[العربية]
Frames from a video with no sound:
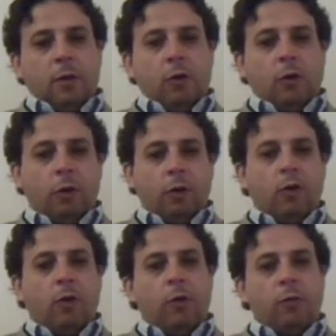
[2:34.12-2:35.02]
قلت
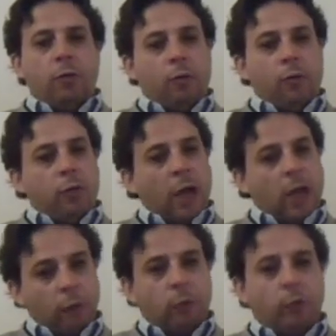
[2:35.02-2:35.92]
لهم
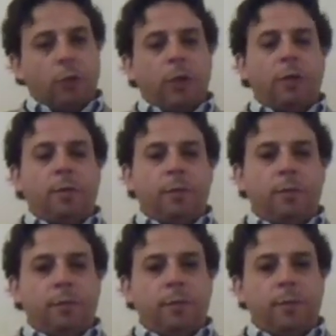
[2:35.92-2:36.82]
ونعاود نقول لهم
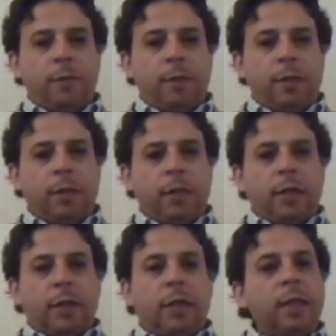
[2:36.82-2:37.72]

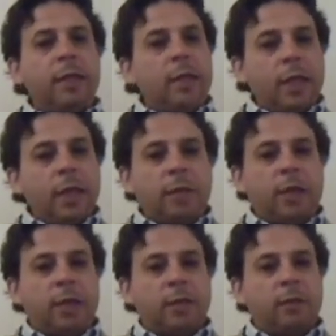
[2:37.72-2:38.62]
لاني انا من
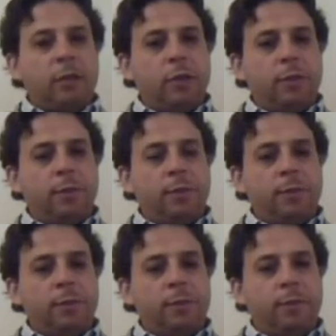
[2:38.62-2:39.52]
اصل مسلم
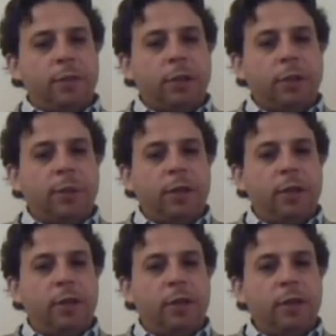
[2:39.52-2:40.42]
شيء طبيعي
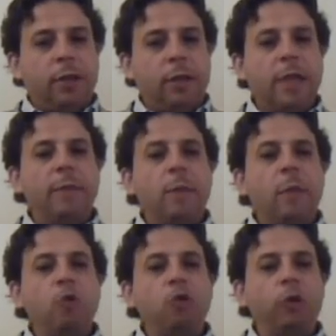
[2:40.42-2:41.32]
لاني
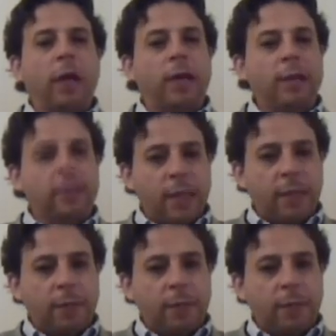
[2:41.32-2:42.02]
مولود على الاسلام